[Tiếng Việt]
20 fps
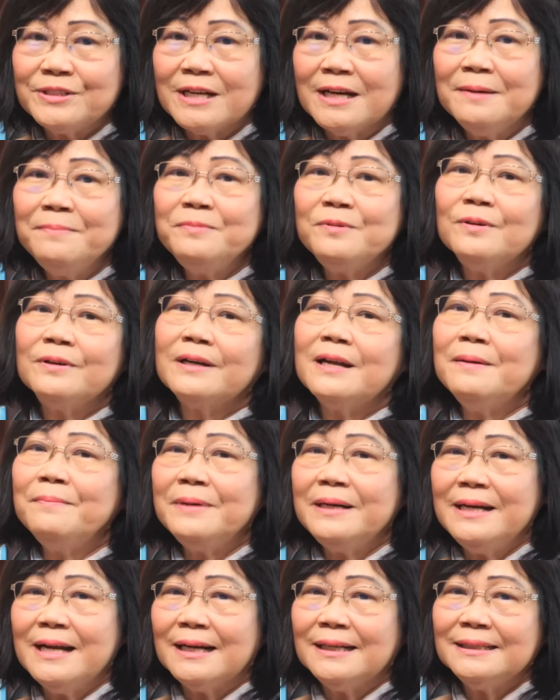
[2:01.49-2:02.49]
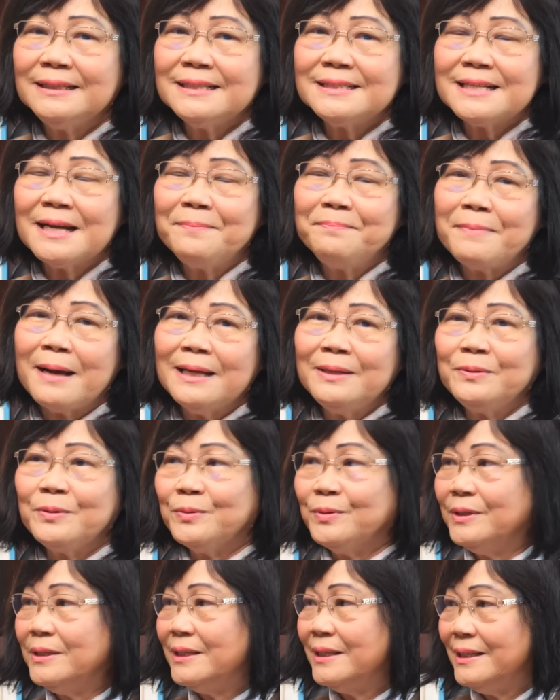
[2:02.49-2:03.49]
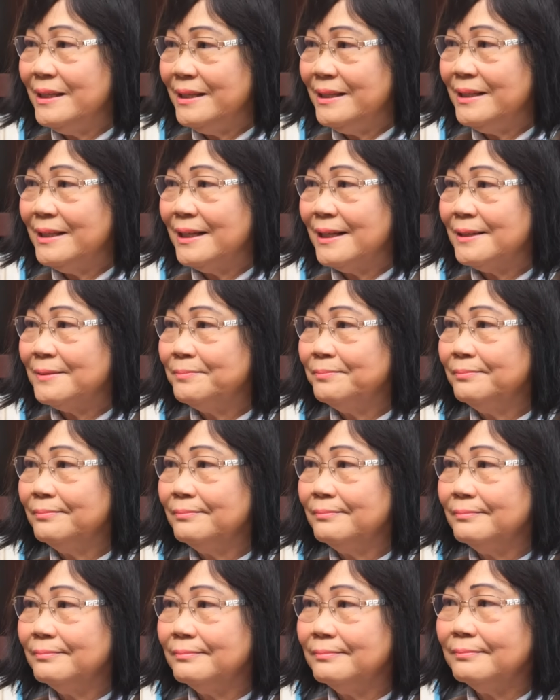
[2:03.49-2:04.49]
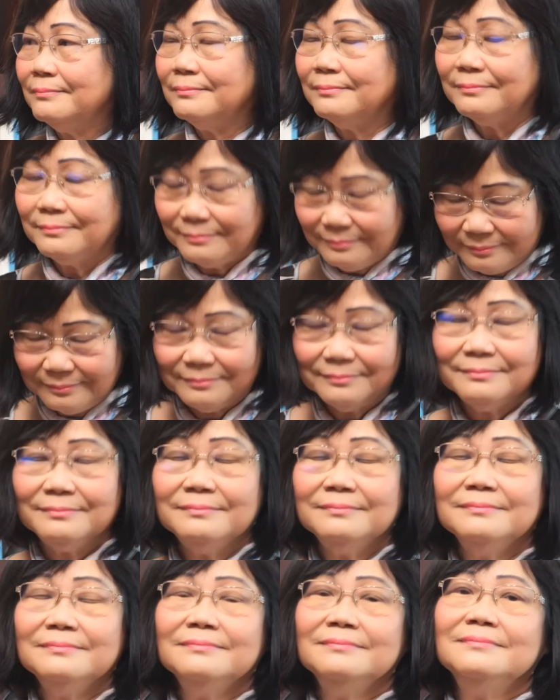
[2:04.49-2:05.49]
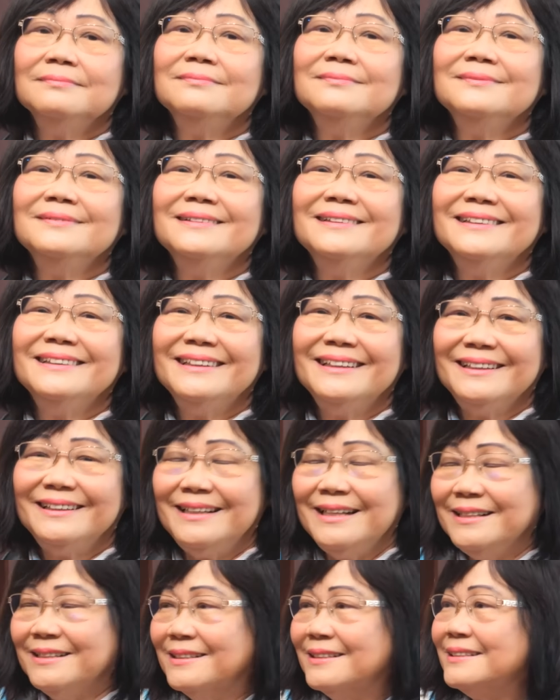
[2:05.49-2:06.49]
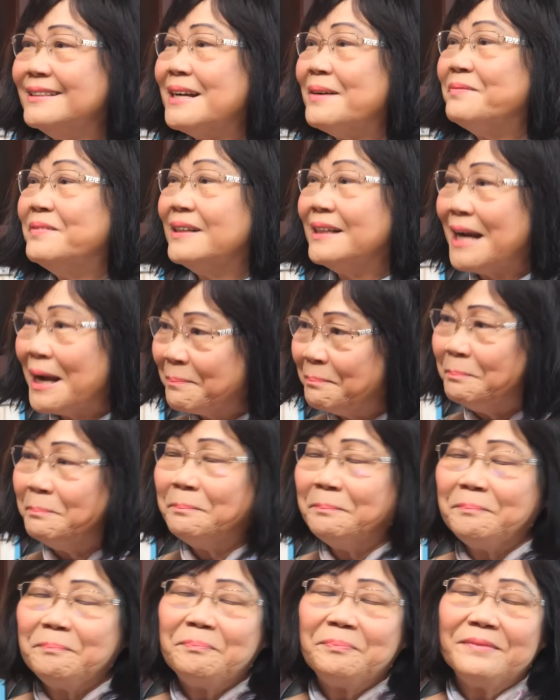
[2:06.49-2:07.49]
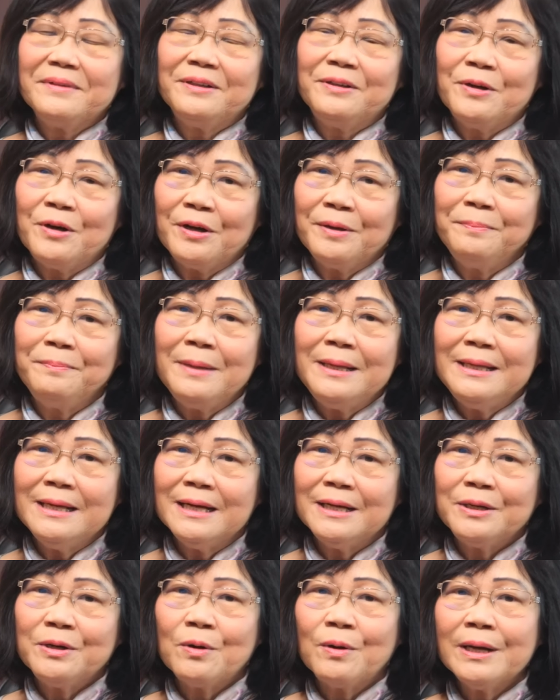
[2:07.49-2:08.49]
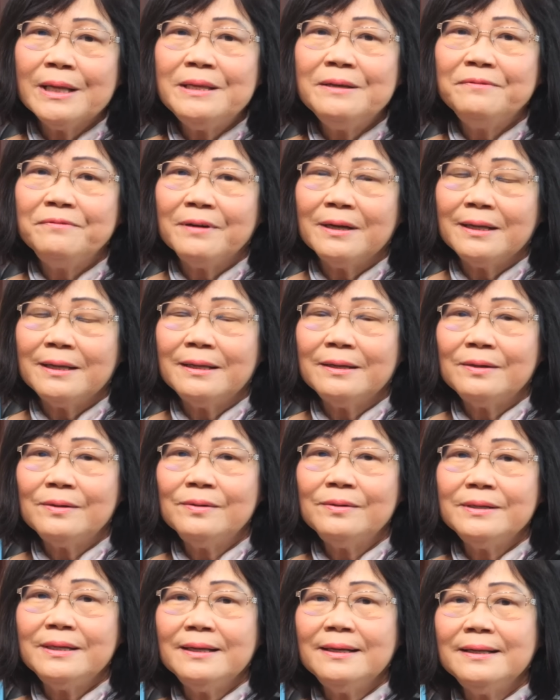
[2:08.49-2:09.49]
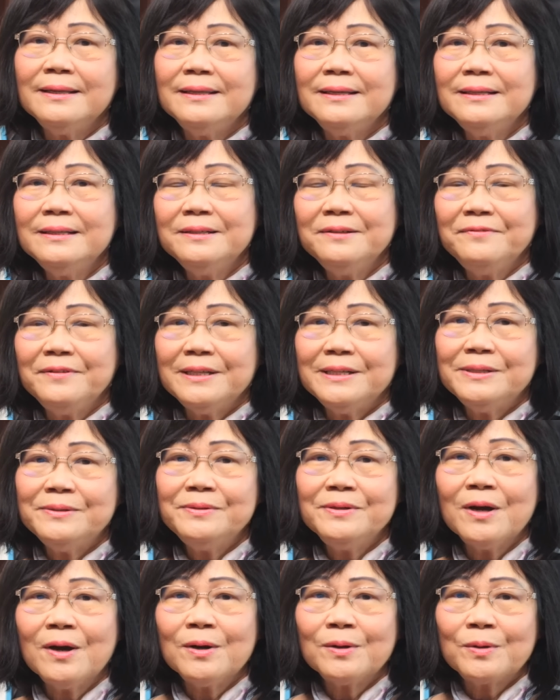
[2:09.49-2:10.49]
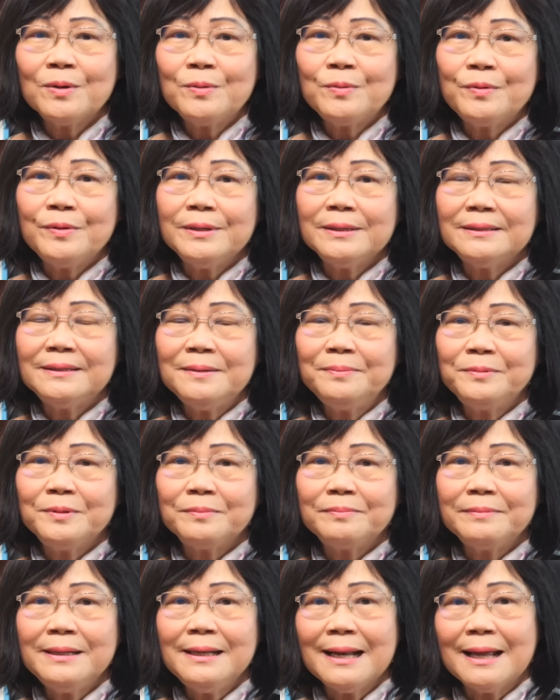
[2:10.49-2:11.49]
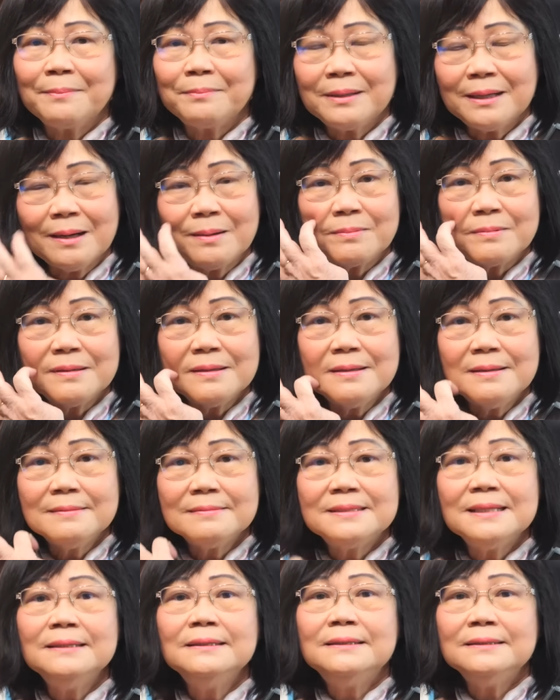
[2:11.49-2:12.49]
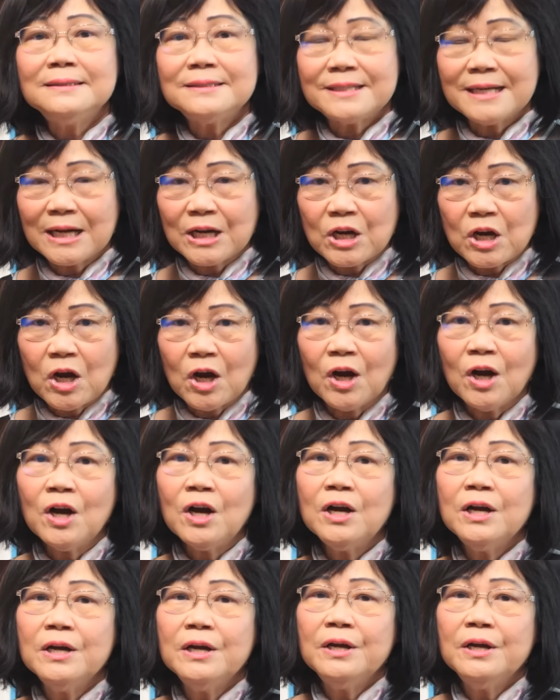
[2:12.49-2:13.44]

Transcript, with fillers: sớm còn nếu mình đợi tới 67 tuổi thì à, khá hơn thì được 100% phần trăm dạ rồi bây giờ nói như vậy có nghĩa là những người về hưu non có quyền tiếp tục đi làm không xin thưa rằng có